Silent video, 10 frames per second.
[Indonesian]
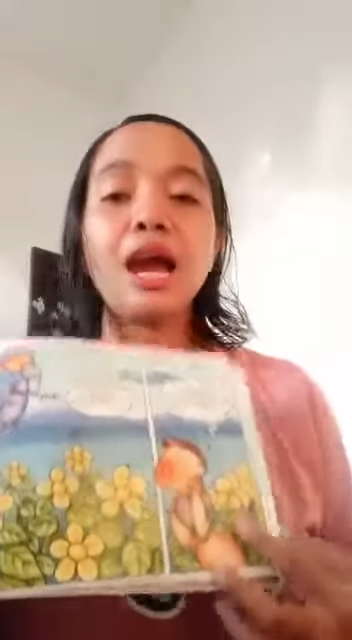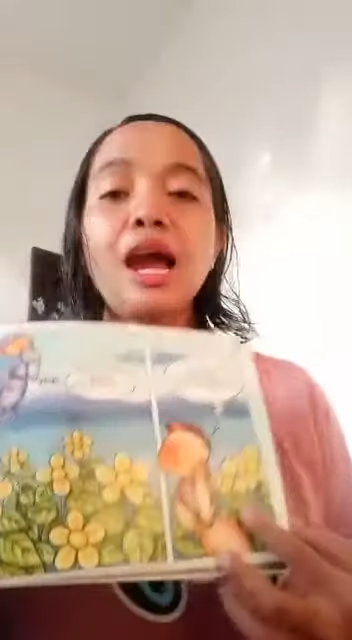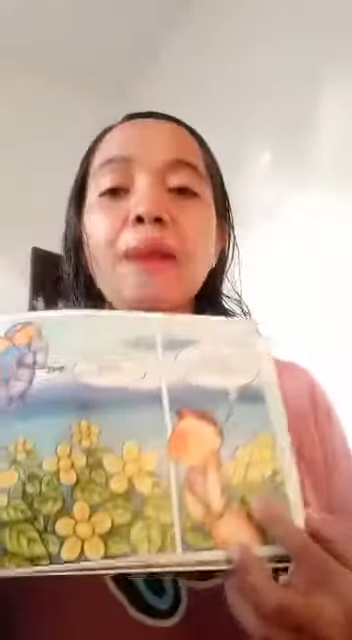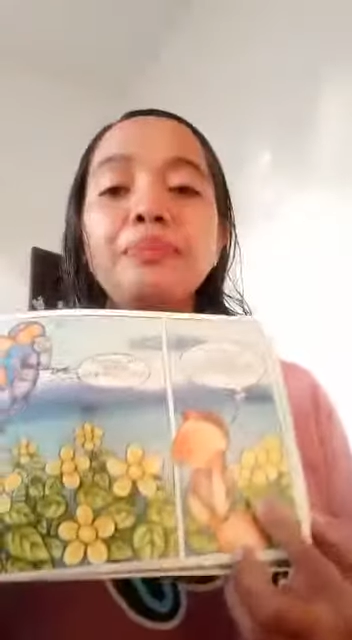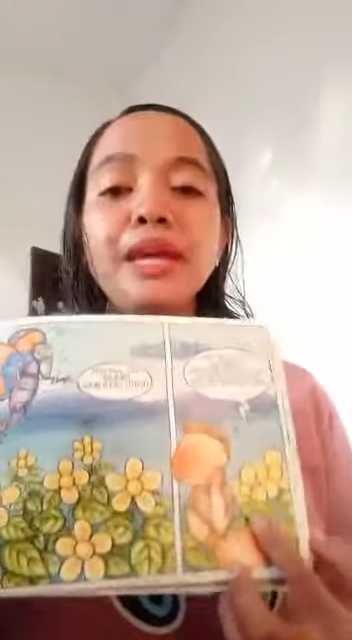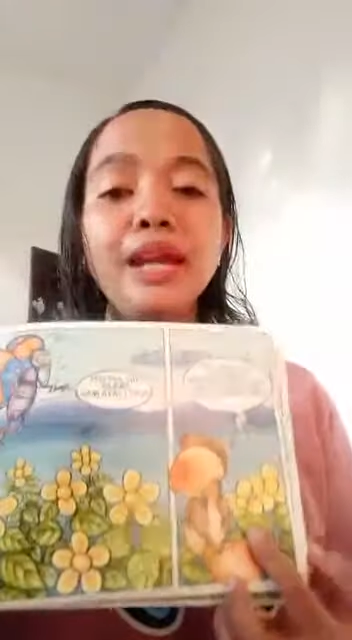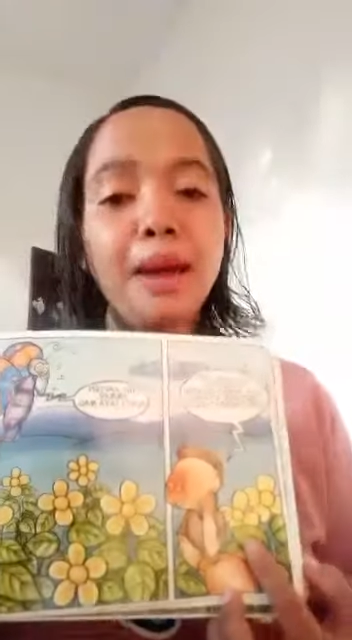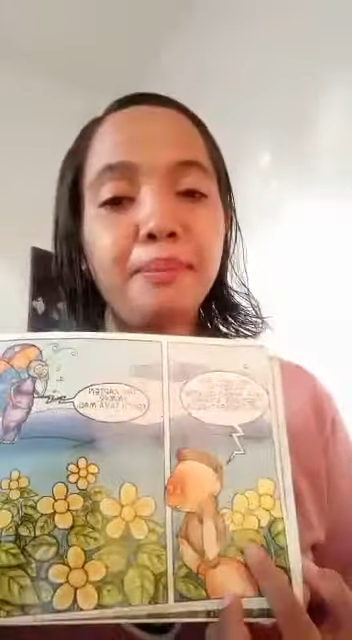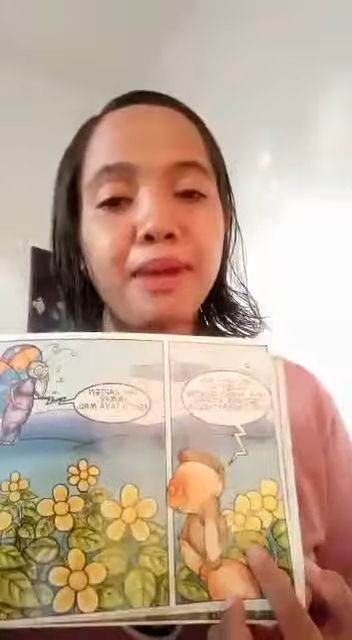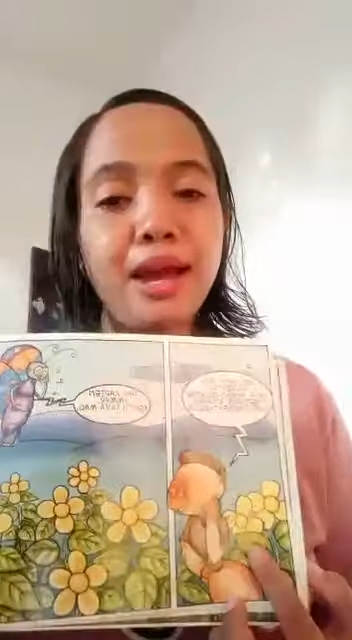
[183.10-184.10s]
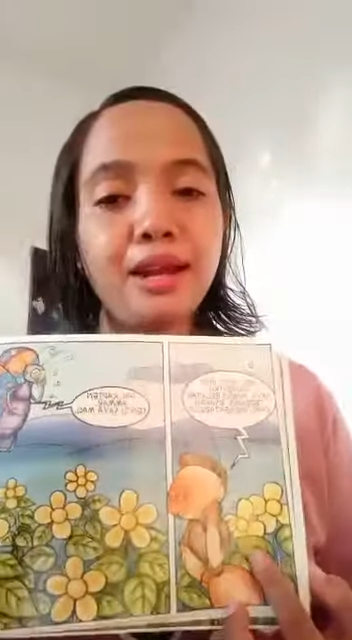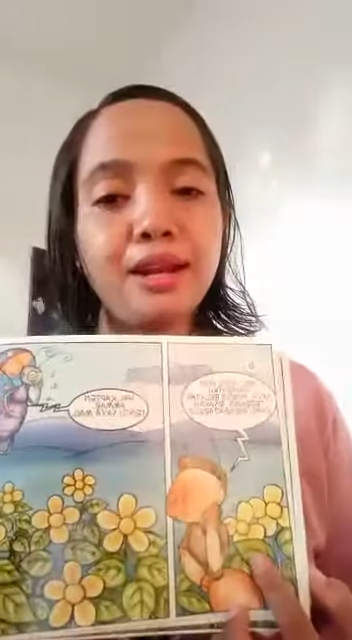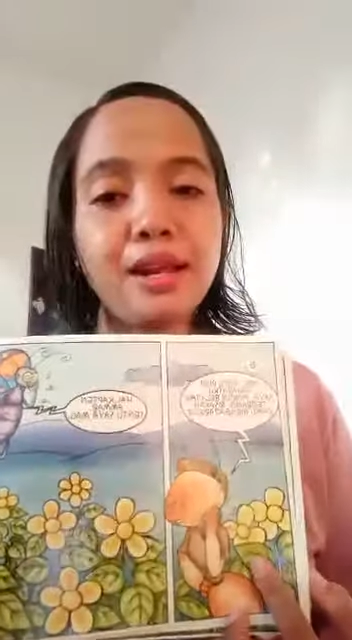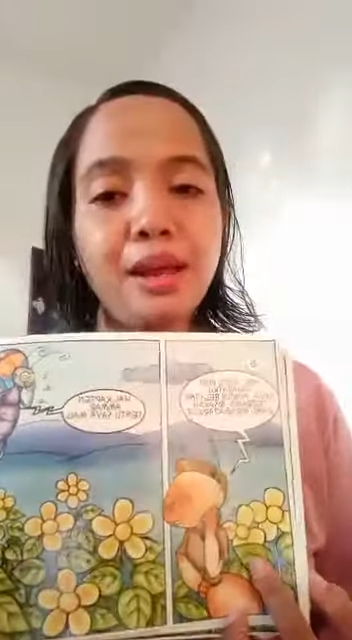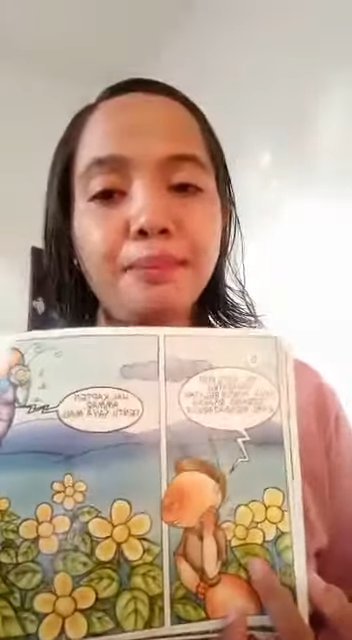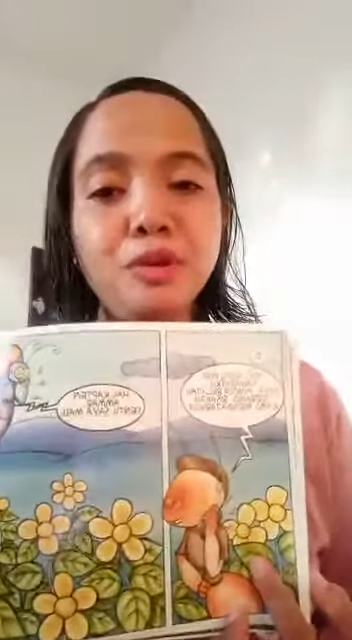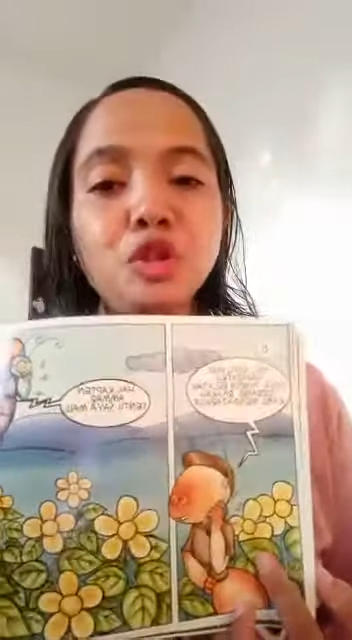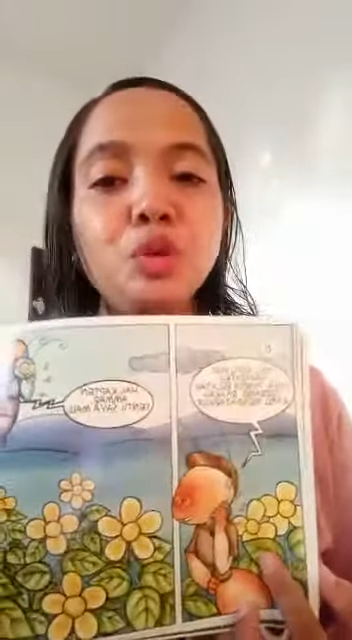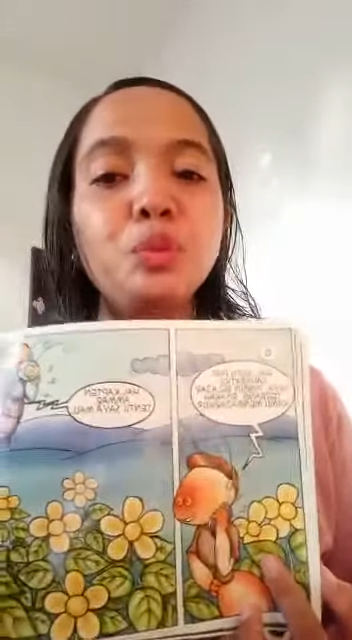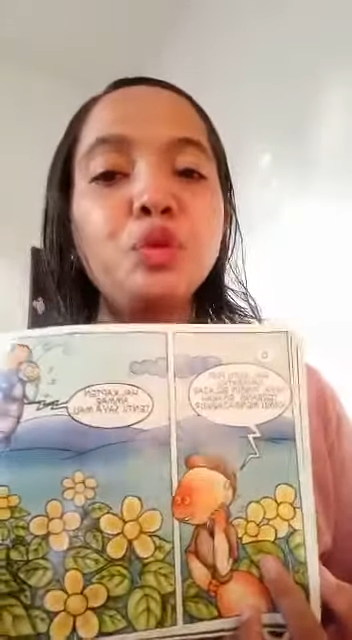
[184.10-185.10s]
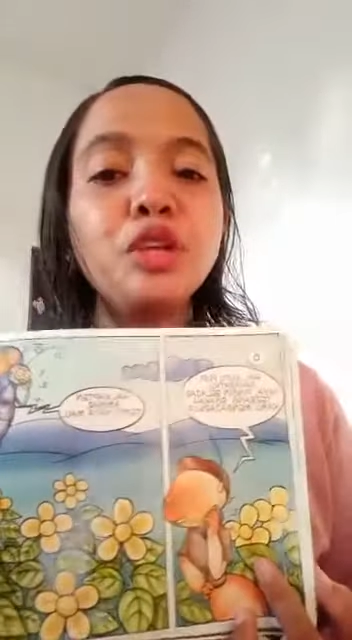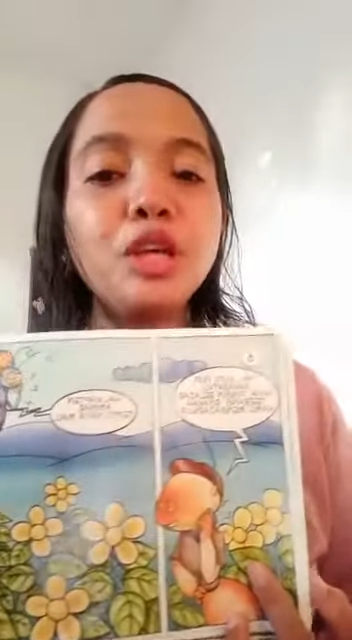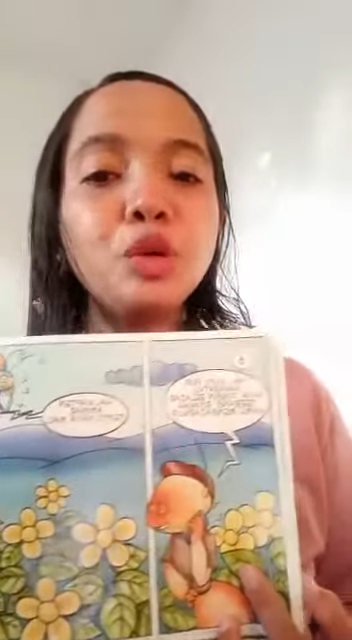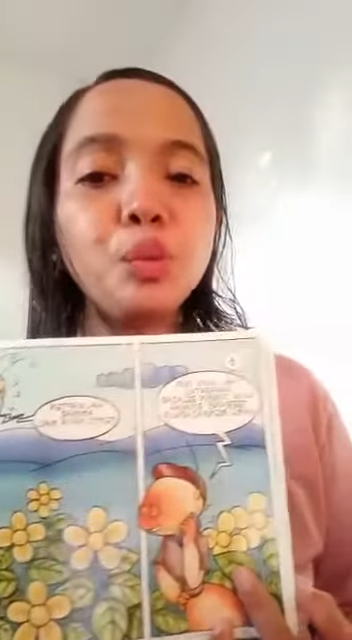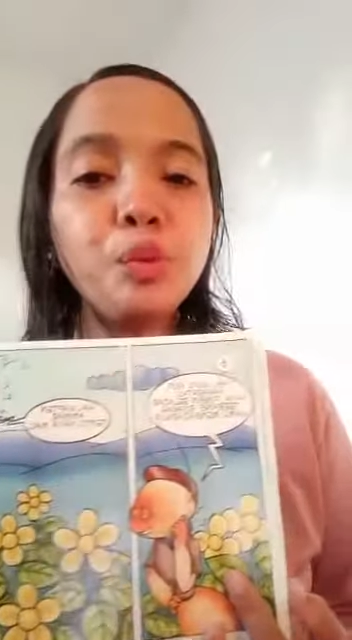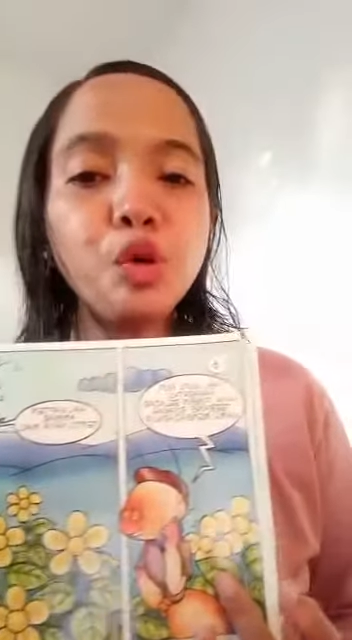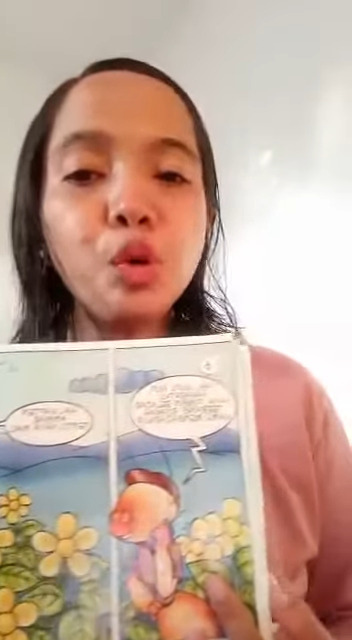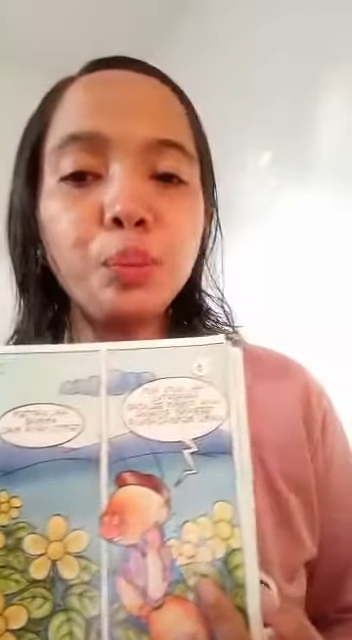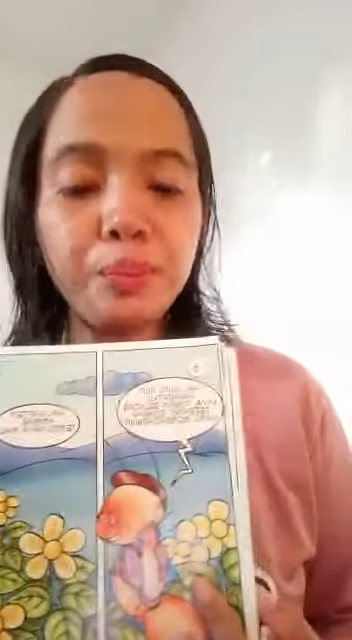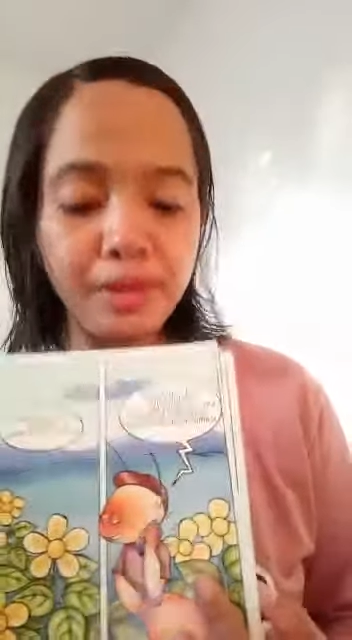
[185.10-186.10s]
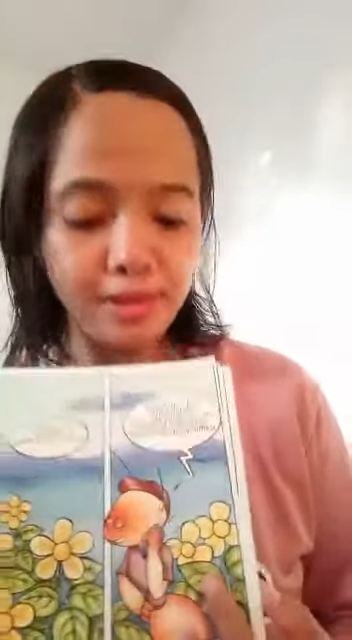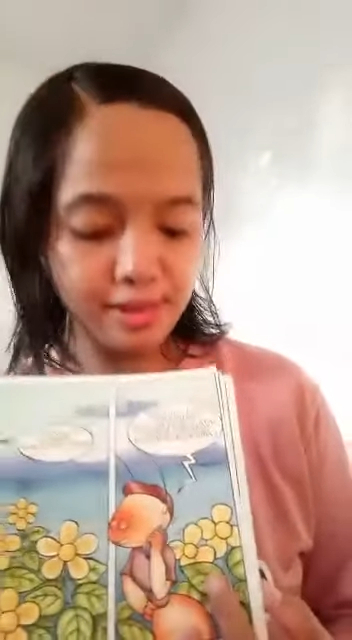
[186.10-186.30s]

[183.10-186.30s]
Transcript: Kapten Amar menghubungi kupu-kupi.